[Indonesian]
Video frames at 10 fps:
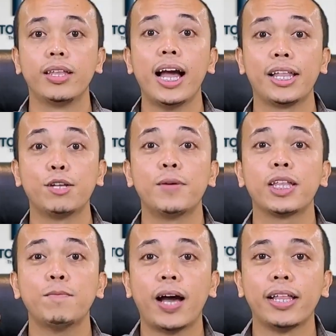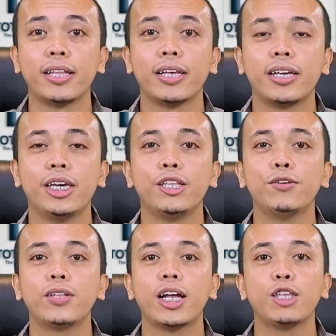Nah, teman-teman,
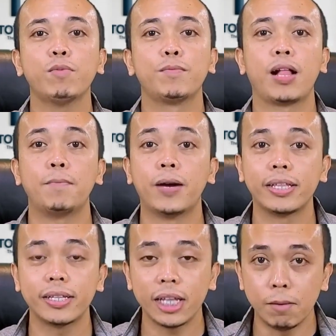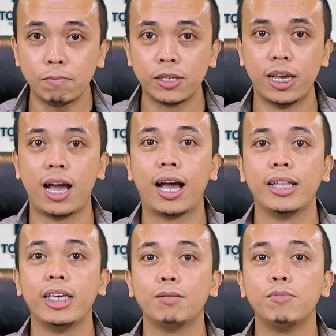itu tadi beberapa tips yang
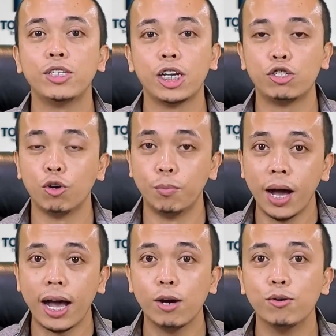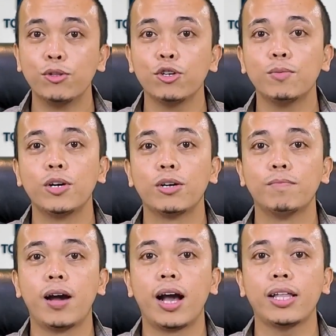kalian bisa coba untuk
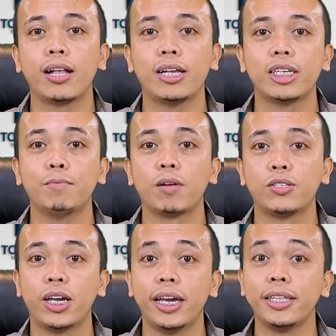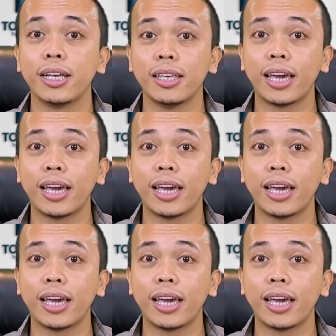mengembangkan rasa percaya diri